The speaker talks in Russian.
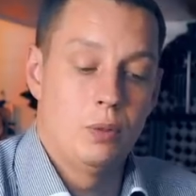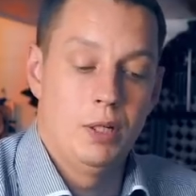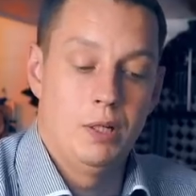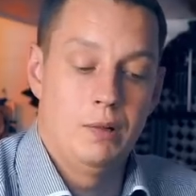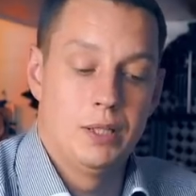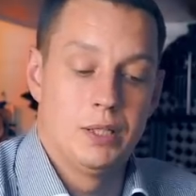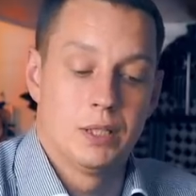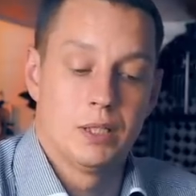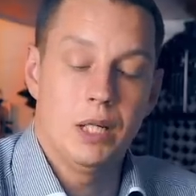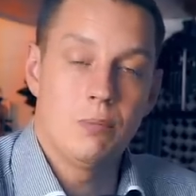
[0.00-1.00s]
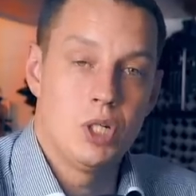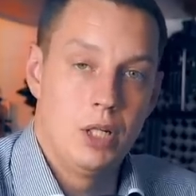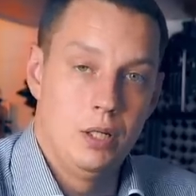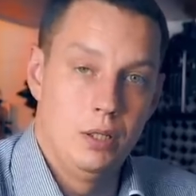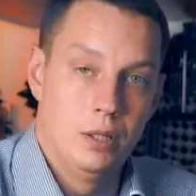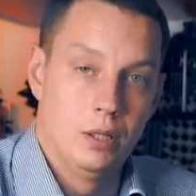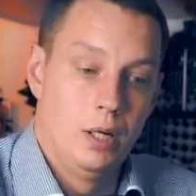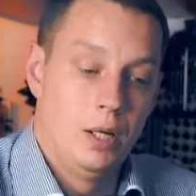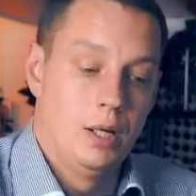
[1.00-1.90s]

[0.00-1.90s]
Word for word: формироваться сообщения,